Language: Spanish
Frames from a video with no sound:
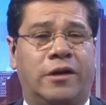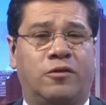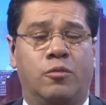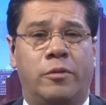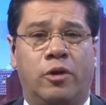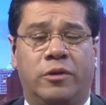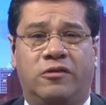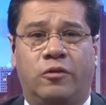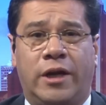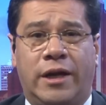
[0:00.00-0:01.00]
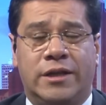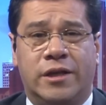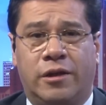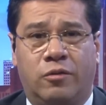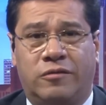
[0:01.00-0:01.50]
como bien lo mencionara
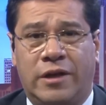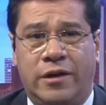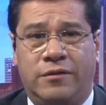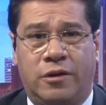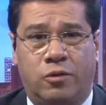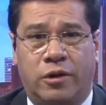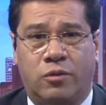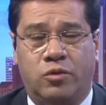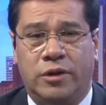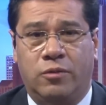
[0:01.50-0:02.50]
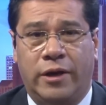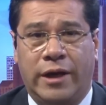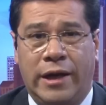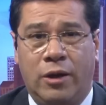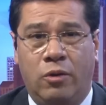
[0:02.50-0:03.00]
Jerry González, director ejecutivo de
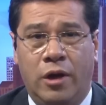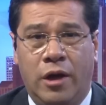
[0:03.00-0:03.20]
Galeo,